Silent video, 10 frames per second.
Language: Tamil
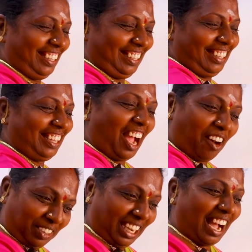என்ன
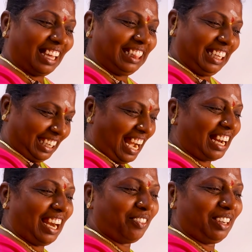அப்படியா
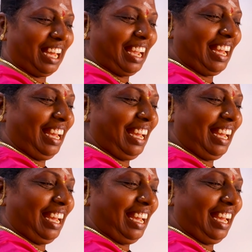திட்டுறாங்களா உன்ன